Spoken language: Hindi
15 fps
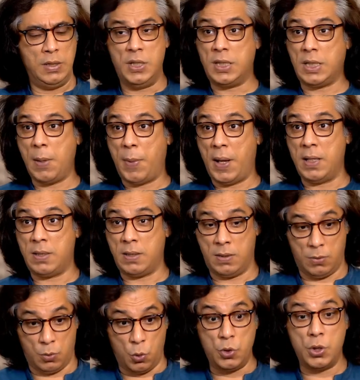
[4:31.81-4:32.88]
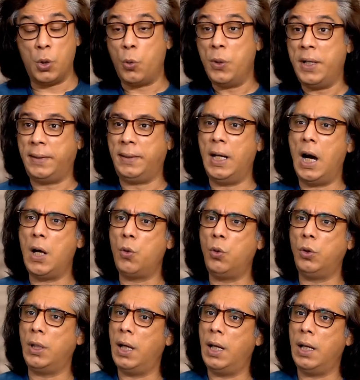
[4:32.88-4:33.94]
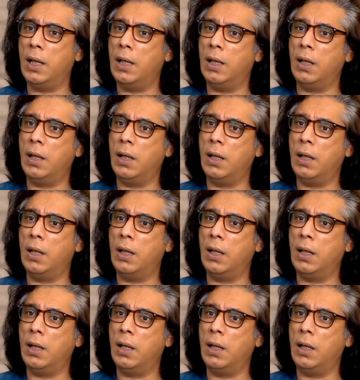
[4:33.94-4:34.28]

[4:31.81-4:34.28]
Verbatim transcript: जिसके पास कुछ ना कोई इख्तियार होता है उन्होंने